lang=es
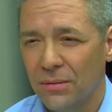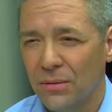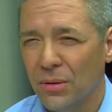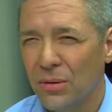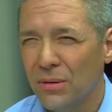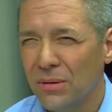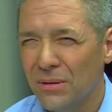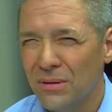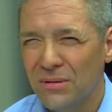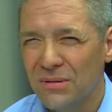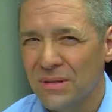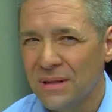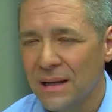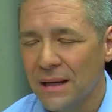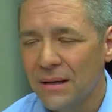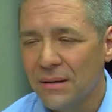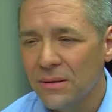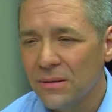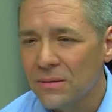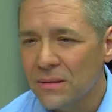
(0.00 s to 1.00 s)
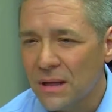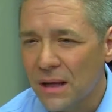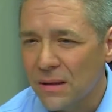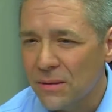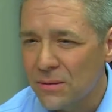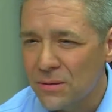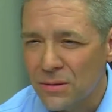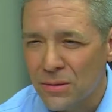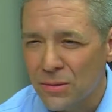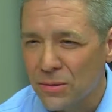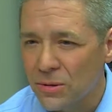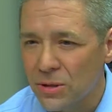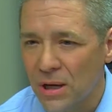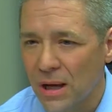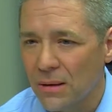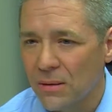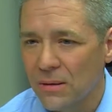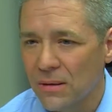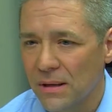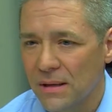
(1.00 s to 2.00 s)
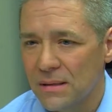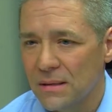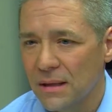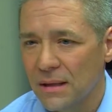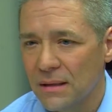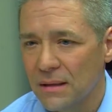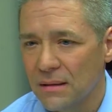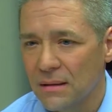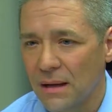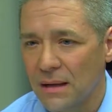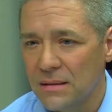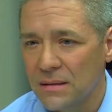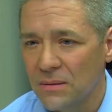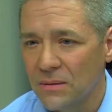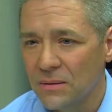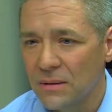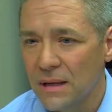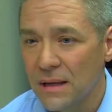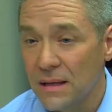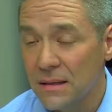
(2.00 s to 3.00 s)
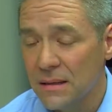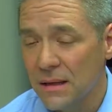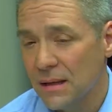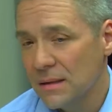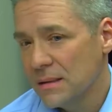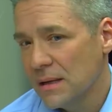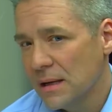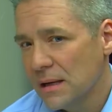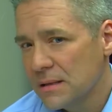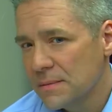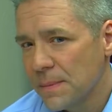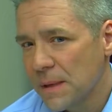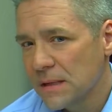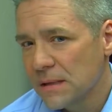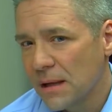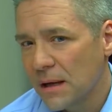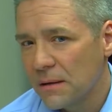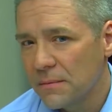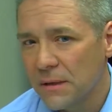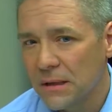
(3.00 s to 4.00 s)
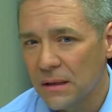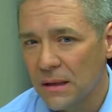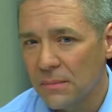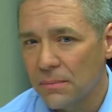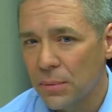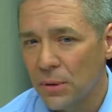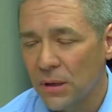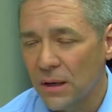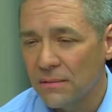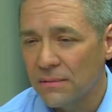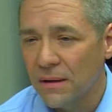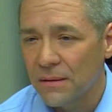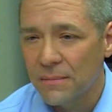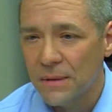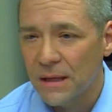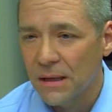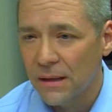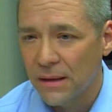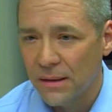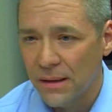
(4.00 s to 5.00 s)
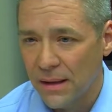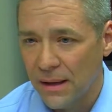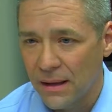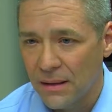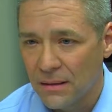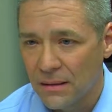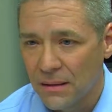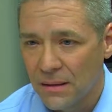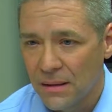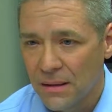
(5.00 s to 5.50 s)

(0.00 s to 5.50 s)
todos los niños que escucharon este en las noticias y especialmente por la familia de él.